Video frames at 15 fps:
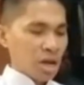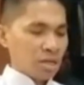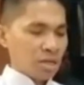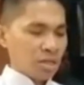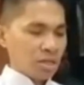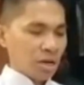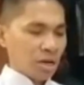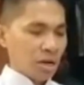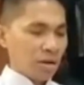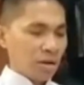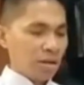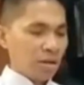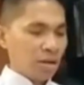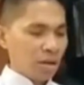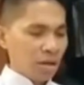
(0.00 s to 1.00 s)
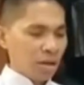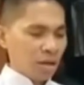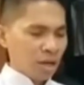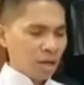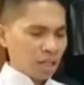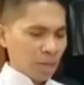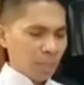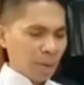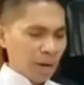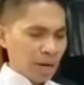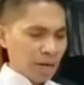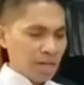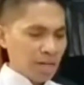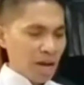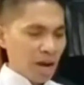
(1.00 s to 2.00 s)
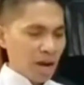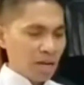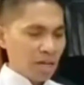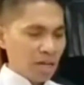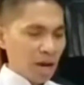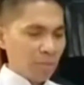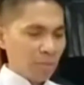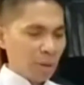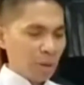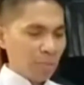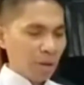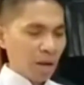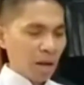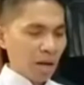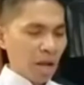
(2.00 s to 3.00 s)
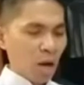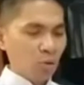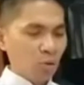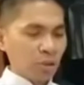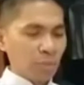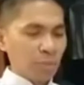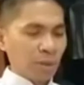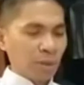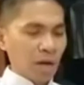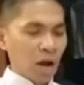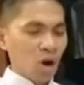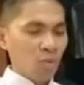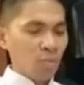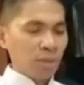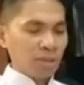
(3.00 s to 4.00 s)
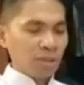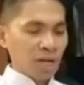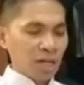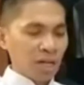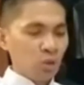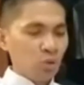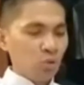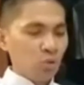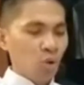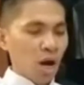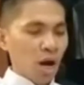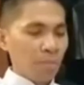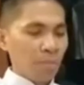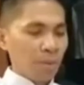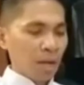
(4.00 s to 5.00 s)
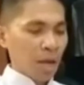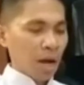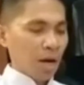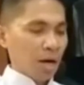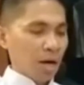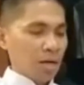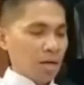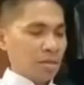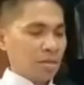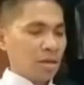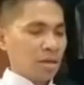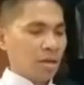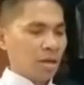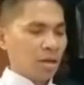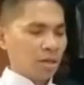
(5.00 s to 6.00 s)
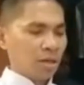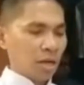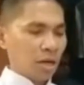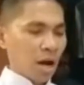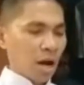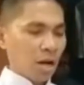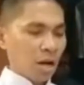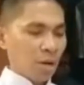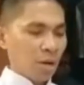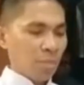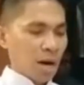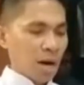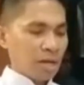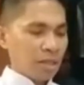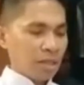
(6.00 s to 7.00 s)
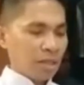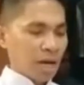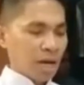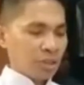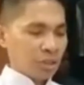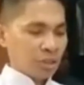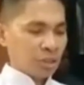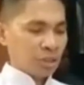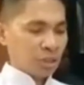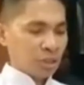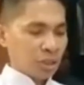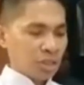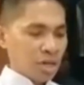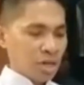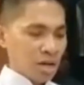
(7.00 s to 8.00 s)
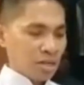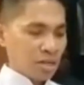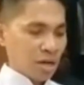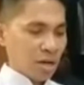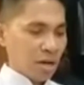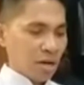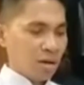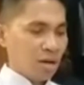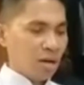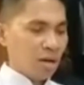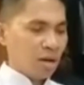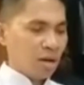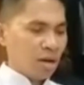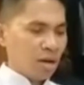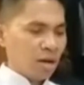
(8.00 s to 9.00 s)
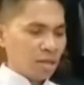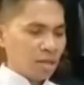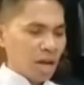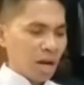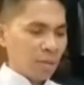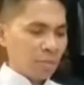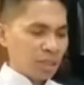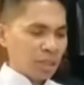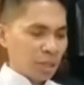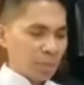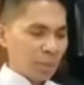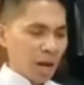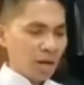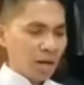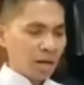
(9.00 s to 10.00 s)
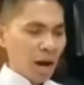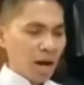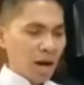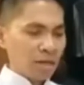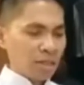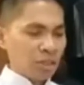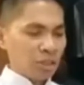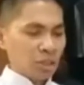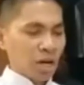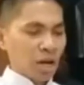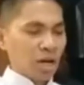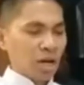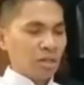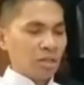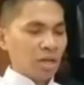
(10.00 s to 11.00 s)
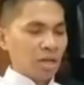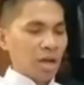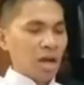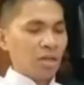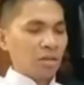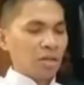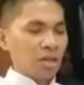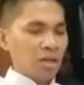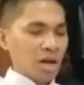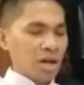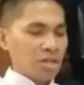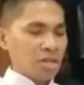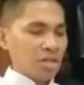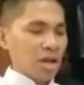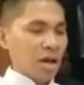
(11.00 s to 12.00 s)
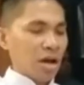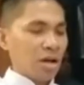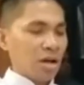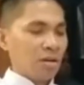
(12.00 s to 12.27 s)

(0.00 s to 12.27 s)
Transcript: setianya kepada dia yang membelah laut teberau menjadi dua belahan kepada kasih setianya akan menyeberangkan Israel di tengah-tengahnya